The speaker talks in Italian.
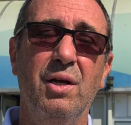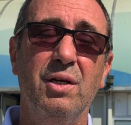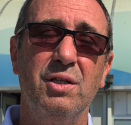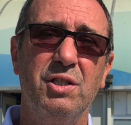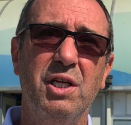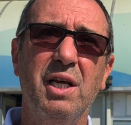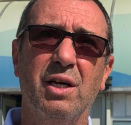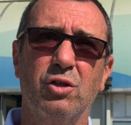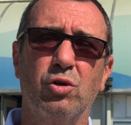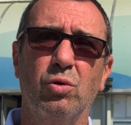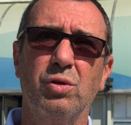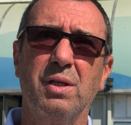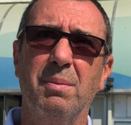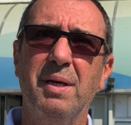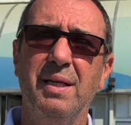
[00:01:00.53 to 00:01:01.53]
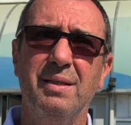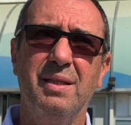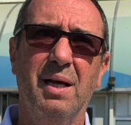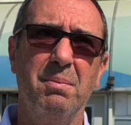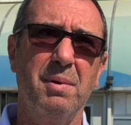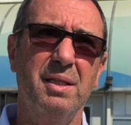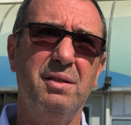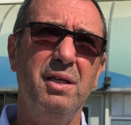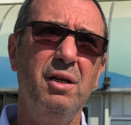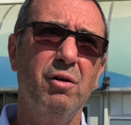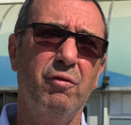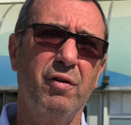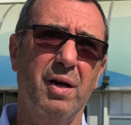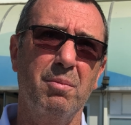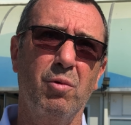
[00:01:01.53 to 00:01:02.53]
Sì, assolutamente. Al mattino
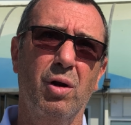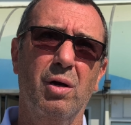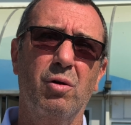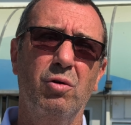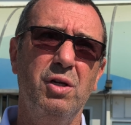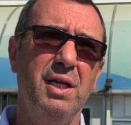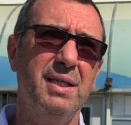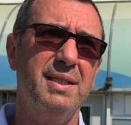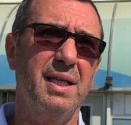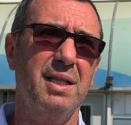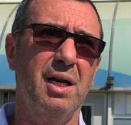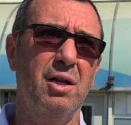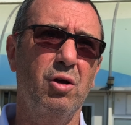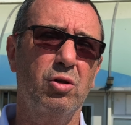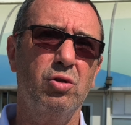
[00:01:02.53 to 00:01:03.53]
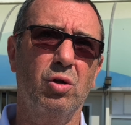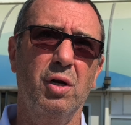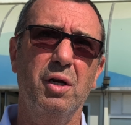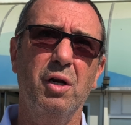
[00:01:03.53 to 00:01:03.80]
faremo l'accoglienza dalle 8 alle